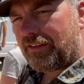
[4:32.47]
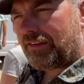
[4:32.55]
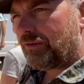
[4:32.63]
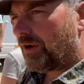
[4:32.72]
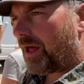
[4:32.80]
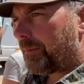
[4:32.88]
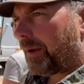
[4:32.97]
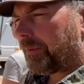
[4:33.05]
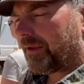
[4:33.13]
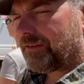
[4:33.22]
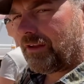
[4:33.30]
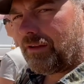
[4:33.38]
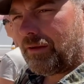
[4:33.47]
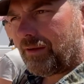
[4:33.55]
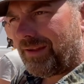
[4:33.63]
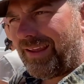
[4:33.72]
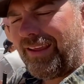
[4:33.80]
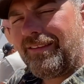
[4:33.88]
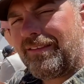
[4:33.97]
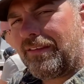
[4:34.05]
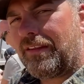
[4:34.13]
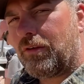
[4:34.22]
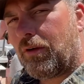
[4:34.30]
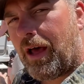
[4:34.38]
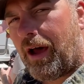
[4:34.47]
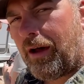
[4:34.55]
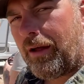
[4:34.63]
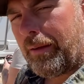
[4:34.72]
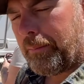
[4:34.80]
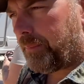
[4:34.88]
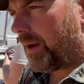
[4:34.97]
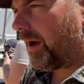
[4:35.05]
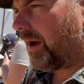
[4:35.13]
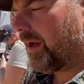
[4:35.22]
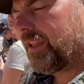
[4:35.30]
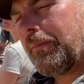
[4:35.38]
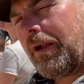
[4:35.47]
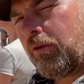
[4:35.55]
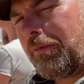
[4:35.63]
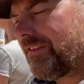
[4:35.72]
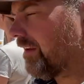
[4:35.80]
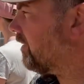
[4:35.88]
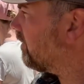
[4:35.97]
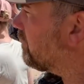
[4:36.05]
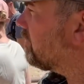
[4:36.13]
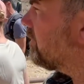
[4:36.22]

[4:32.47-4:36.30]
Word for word: 6 dollars par personne et 6 dollars par animal domestique.